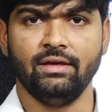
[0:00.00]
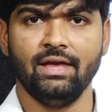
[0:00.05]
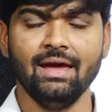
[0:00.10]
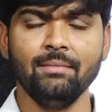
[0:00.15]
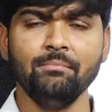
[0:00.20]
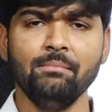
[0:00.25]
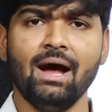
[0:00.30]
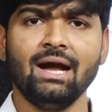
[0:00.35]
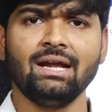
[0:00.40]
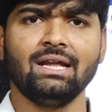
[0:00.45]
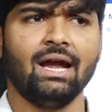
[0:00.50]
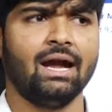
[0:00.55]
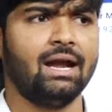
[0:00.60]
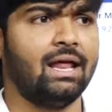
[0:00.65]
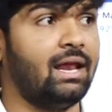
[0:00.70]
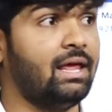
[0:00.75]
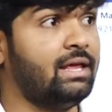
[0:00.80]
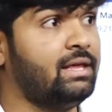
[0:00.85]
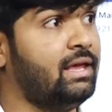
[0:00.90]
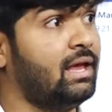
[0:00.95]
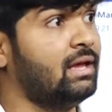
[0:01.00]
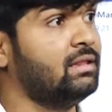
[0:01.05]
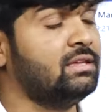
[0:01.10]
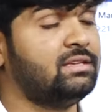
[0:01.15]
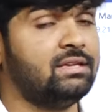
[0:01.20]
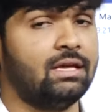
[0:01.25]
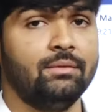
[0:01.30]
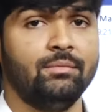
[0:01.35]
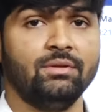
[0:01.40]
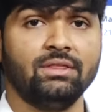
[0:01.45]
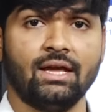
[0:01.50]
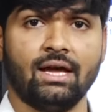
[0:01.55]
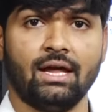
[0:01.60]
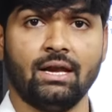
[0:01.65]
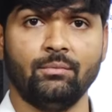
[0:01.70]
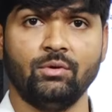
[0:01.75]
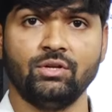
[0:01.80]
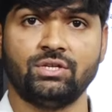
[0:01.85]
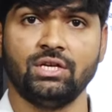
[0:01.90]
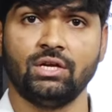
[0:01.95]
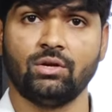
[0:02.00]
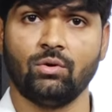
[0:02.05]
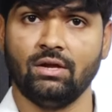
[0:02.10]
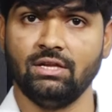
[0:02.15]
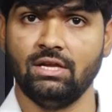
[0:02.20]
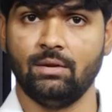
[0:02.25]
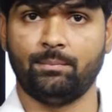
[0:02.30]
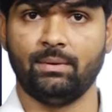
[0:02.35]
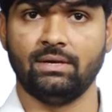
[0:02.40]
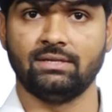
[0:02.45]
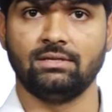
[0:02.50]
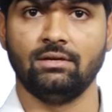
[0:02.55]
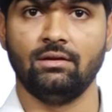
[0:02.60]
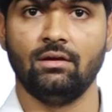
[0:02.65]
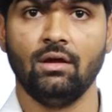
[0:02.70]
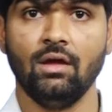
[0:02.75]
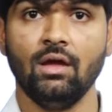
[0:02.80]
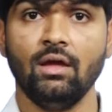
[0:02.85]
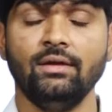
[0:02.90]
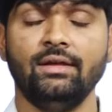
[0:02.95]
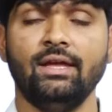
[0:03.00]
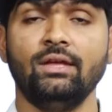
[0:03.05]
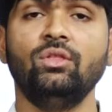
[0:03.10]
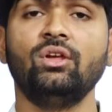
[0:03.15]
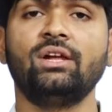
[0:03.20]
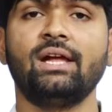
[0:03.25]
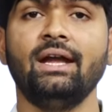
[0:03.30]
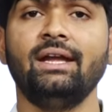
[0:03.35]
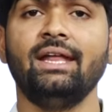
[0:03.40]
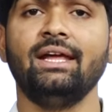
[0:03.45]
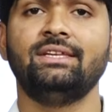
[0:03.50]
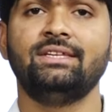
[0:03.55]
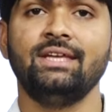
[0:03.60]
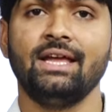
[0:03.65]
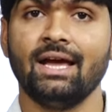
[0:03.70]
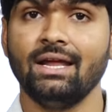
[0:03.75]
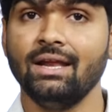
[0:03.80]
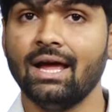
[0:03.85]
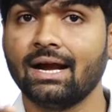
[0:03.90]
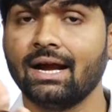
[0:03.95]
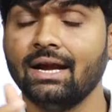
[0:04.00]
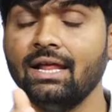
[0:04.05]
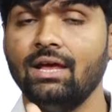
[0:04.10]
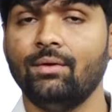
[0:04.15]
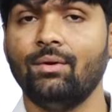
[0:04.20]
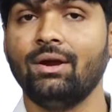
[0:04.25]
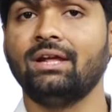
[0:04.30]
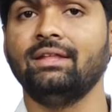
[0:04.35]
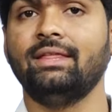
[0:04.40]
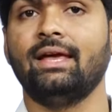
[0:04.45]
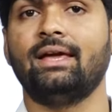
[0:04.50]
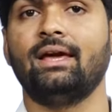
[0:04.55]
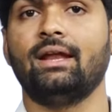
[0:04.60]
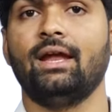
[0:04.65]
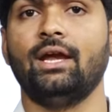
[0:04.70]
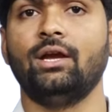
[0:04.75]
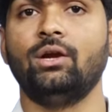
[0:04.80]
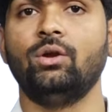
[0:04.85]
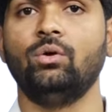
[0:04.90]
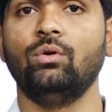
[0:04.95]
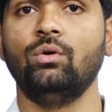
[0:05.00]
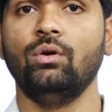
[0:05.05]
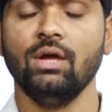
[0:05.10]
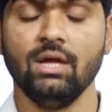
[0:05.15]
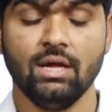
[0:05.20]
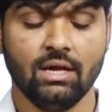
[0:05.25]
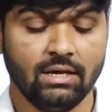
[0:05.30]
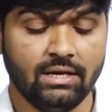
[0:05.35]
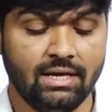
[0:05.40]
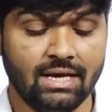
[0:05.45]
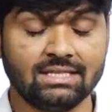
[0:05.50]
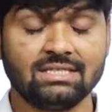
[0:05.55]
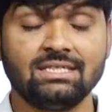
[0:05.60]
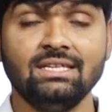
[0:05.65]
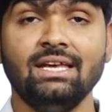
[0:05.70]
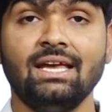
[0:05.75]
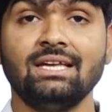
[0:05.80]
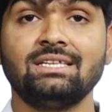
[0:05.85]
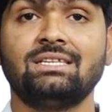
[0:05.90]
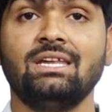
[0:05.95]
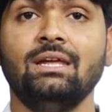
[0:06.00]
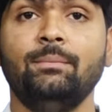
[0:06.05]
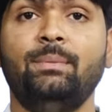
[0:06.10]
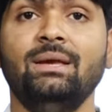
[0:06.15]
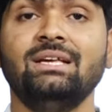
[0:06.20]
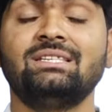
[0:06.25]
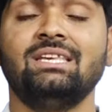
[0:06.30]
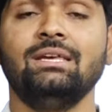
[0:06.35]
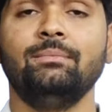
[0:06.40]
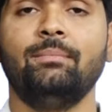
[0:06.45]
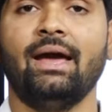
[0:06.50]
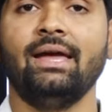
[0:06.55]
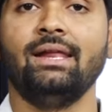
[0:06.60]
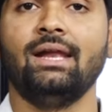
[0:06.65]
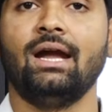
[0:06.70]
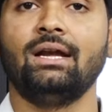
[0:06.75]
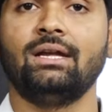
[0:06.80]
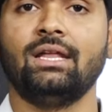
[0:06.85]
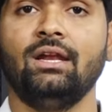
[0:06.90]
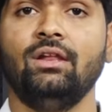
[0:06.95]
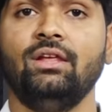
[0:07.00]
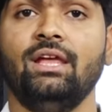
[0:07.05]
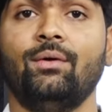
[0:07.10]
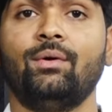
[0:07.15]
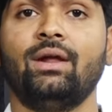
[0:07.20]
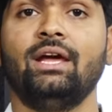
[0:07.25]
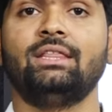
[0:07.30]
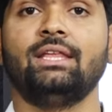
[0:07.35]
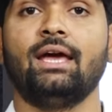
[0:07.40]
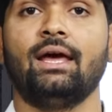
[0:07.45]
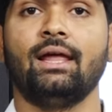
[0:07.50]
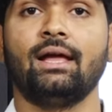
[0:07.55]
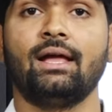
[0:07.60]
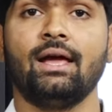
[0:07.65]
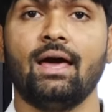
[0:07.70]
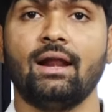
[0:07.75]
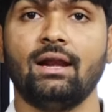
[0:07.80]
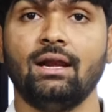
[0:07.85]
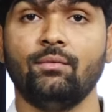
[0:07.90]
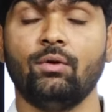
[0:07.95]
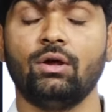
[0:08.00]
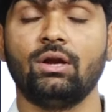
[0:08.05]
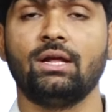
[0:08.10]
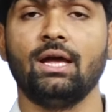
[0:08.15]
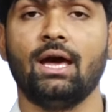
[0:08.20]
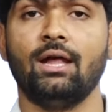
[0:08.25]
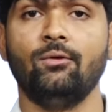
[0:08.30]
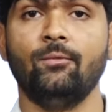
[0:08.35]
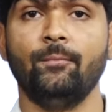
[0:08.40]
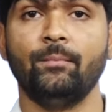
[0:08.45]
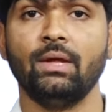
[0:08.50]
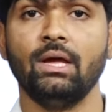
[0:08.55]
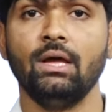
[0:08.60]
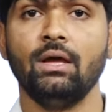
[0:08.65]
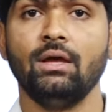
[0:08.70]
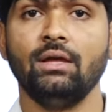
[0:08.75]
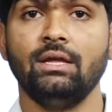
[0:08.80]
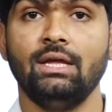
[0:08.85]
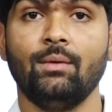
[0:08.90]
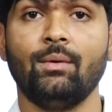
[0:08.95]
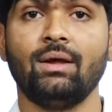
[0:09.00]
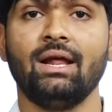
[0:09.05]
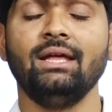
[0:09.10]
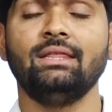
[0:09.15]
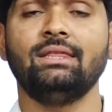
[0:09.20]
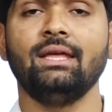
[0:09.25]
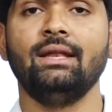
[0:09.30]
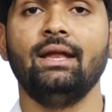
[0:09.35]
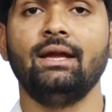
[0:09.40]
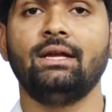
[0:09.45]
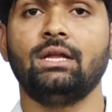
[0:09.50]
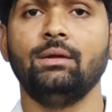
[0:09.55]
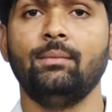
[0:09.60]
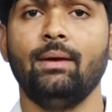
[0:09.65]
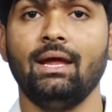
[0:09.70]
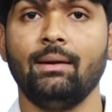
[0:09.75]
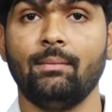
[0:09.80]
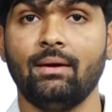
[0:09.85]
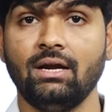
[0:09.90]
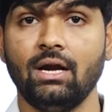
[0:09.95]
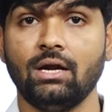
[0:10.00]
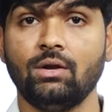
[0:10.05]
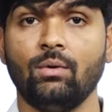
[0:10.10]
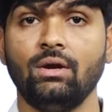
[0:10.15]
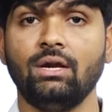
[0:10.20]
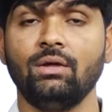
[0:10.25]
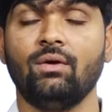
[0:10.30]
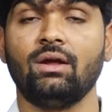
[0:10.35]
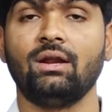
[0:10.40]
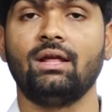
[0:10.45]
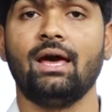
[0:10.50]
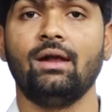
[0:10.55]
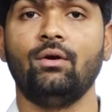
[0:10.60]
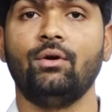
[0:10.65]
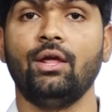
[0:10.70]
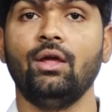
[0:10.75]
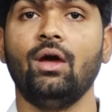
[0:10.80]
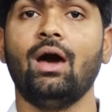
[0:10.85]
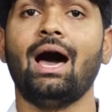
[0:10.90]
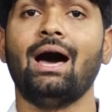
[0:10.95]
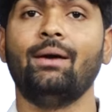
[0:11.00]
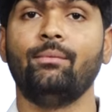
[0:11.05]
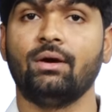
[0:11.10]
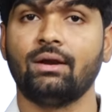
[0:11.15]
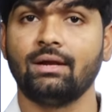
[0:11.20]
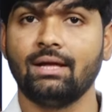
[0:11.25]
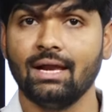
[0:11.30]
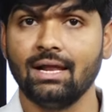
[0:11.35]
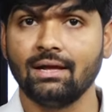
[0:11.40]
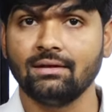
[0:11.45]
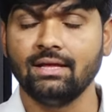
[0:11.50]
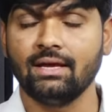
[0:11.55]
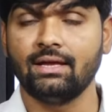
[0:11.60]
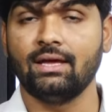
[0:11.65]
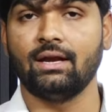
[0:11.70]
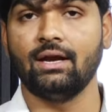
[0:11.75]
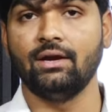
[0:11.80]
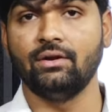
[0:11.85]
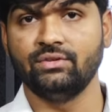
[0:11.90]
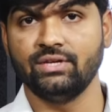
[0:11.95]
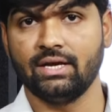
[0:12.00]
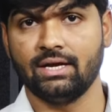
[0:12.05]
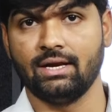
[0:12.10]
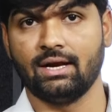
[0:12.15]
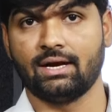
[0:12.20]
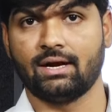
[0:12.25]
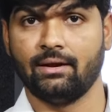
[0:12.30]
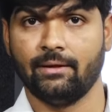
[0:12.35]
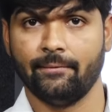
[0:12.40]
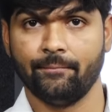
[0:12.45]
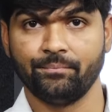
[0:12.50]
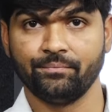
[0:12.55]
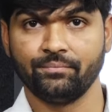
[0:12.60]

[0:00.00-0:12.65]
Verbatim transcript: ఏం మాట్లాడాలి ఏంది జనం ఇంతగానం వచ్చిర్రు అని చెప్పేసి ఎందుకంటే జగన్ అక్కడ ఎవరికి దగ్గర అయిండు ఎస్సీ ఎస్టీ బీసీ మైనార్టీలు ఎవరైతే అనగారిన వర్గాలు ఎవరైతే నెట్టివేయబడ్డటువంటి వర్గాలు ఉన్నాయో ఆ వర్గాలకు దగ్గర అయిండు జగన్ అక్కడ